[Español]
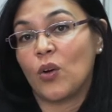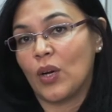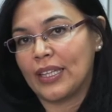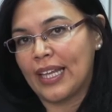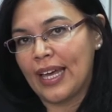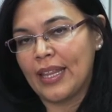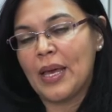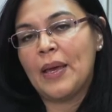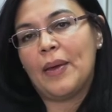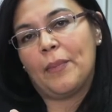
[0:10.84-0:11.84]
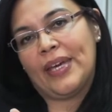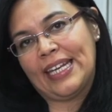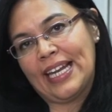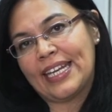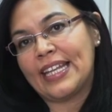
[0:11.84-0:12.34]
la igualdad en
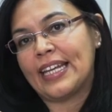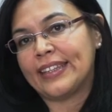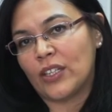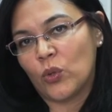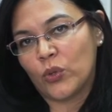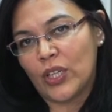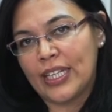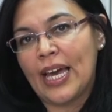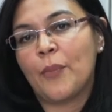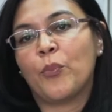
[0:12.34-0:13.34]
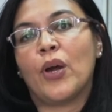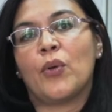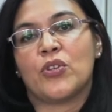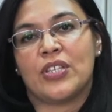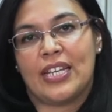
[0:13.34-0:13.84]
el área de la interculturalidad,
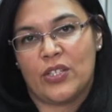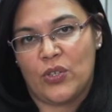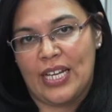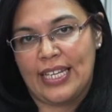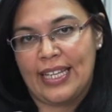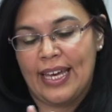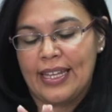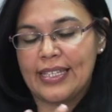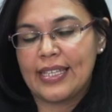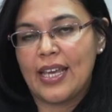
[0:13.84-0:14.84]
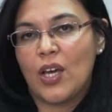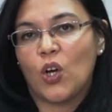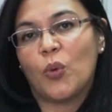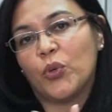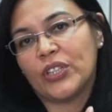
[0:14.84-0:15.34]
pueblos y nacionalidades.
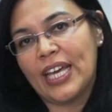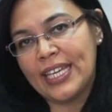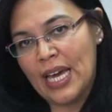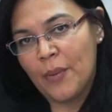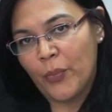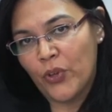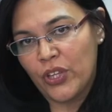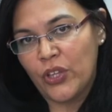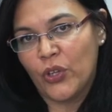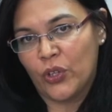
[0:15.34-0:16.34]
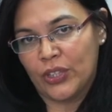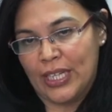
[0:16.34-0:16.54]
Como ustedes ya han podido